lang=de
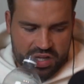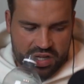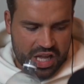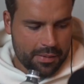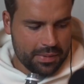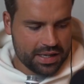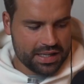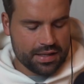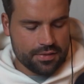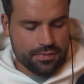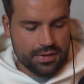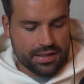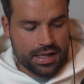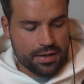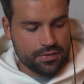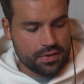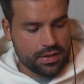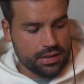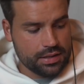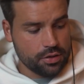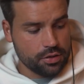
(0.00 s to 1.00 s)
Aber deswegen
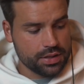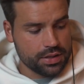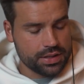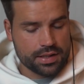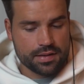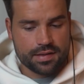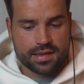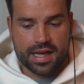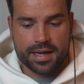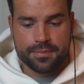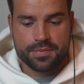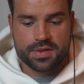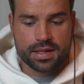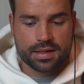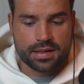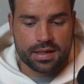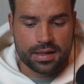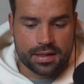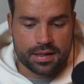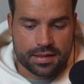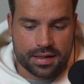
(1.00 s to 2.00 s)
darfst du dir doch nicht das
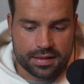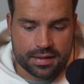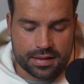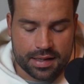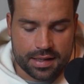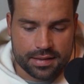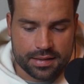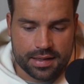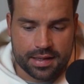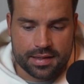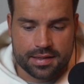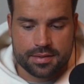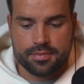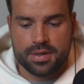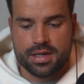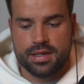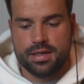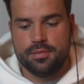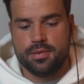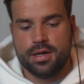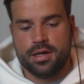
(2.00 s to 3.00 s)
Leipzig-Ticket entgehen lassen,
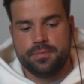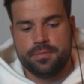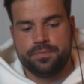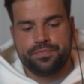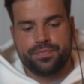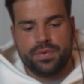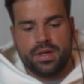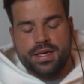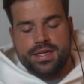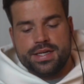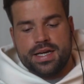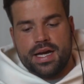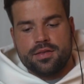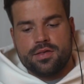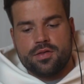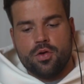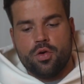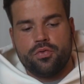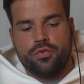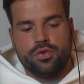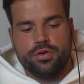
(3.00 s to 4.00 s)
mein Lieber. Ich kann
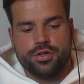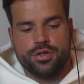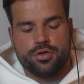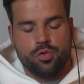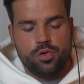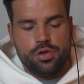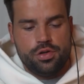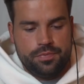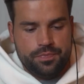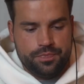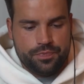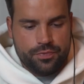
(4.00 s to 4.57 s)
es auch für dich holen,